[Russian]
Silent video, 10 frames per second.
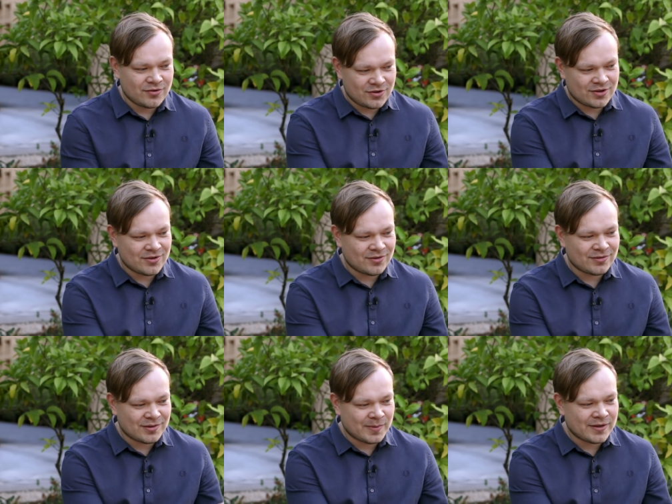с
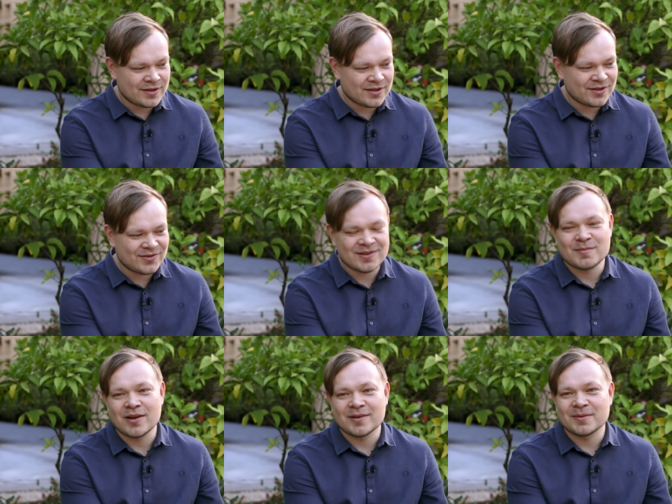корпорацией в
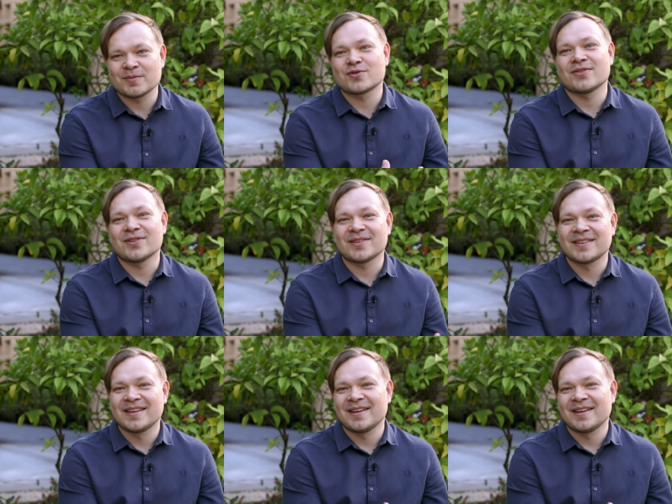Германии, потому что